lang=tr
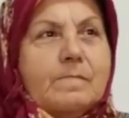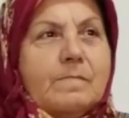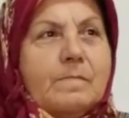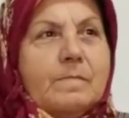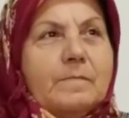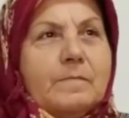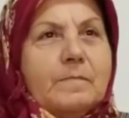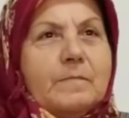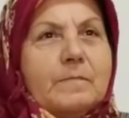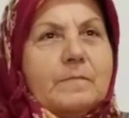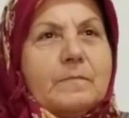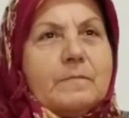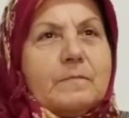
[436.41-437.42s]
Ay
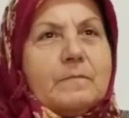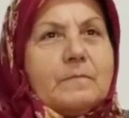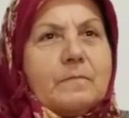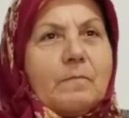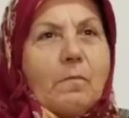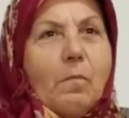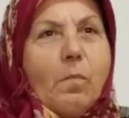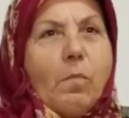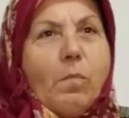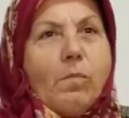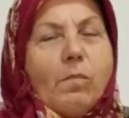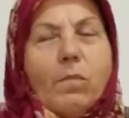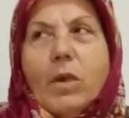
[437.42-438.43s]
Allah'ın izniyle inşallah.
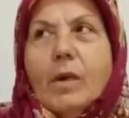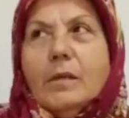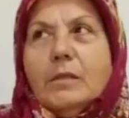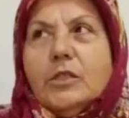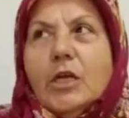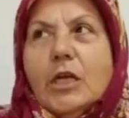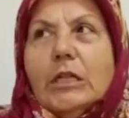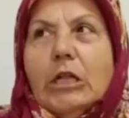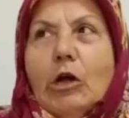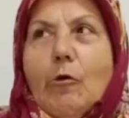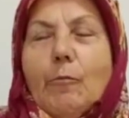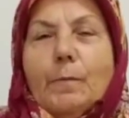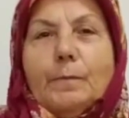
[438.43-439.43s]
Onu da
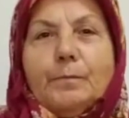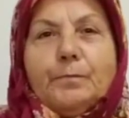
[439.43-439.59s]
atlatırız.